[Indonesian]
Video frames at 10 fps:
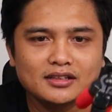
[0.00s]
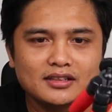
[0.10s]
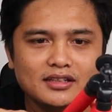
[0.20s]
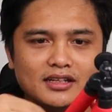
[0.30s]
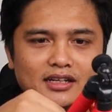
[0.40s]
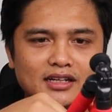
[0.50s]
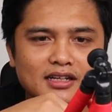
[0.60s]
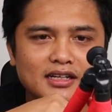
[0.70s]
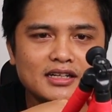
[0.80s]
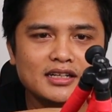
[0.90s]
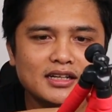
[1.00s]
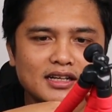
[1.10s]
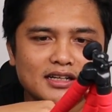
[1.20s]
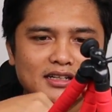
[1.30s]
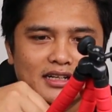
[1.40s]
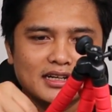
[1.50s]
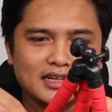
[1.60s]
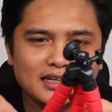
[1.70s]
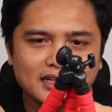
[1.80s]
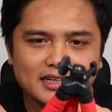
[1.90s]
dia
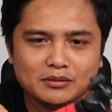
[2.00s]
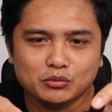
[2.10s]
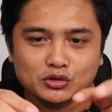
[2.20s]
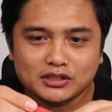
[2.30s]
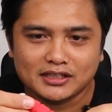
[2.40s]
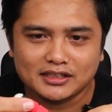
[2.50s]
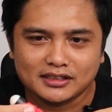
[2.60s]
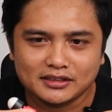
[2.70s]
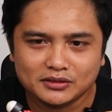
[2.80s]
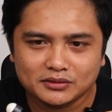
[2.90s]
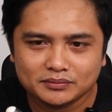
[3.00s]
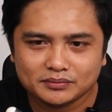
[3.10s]
ada kayak busanya gitu